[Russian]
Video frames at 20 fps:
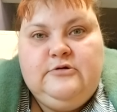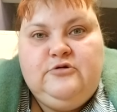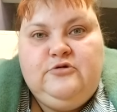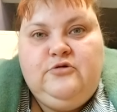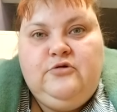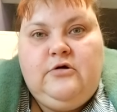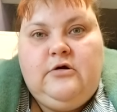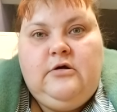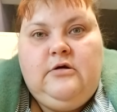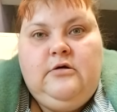
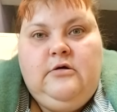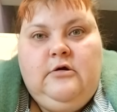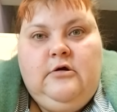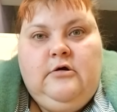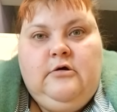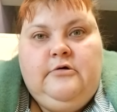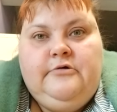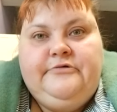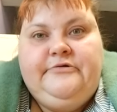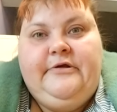То
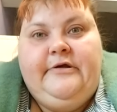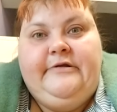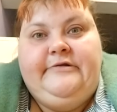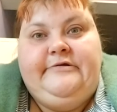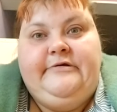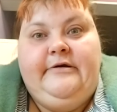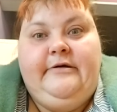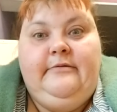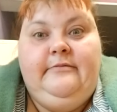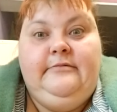
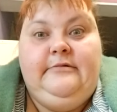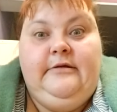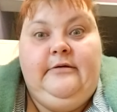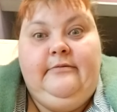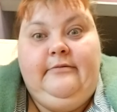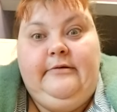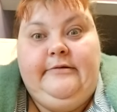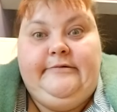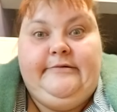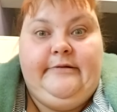зачем ты
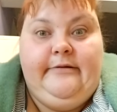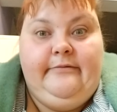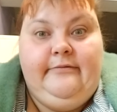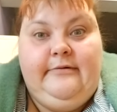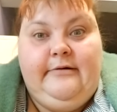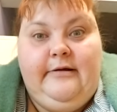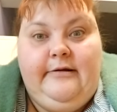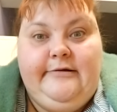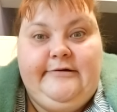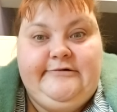
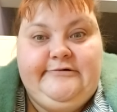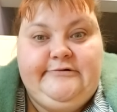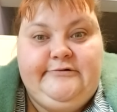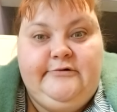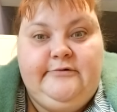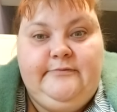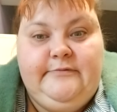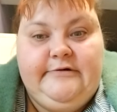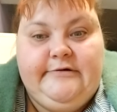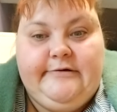выставляешь
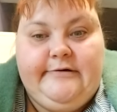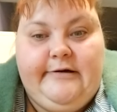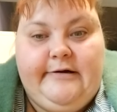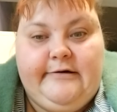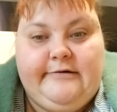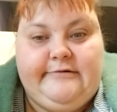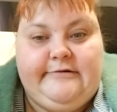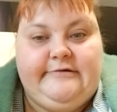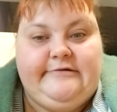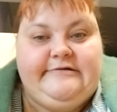номер
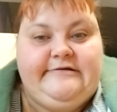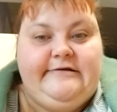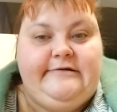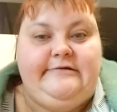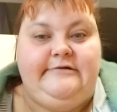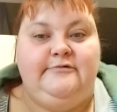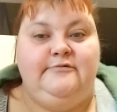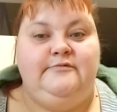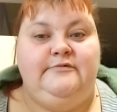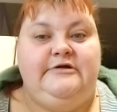карты?
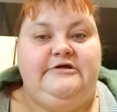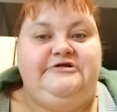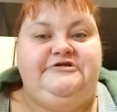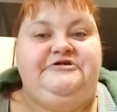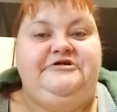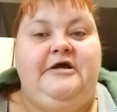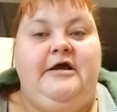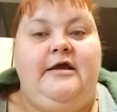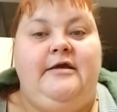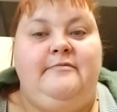Кстати, у меня
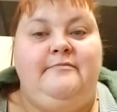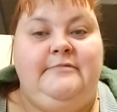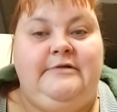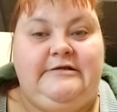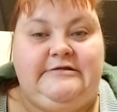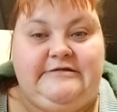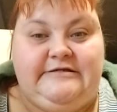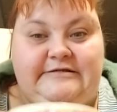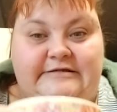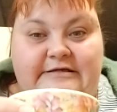чай,
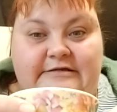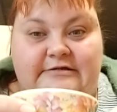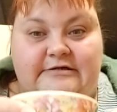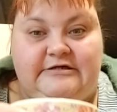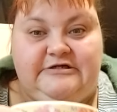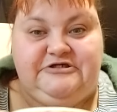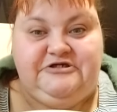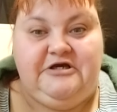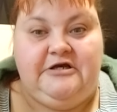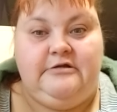мне
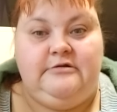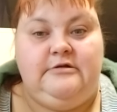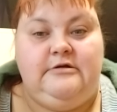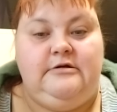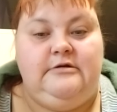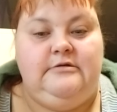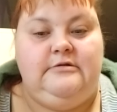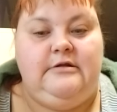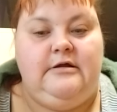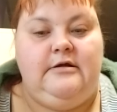соседка чай
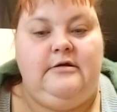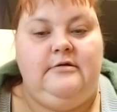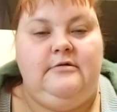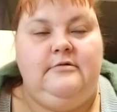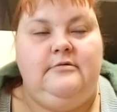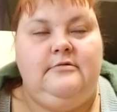налила.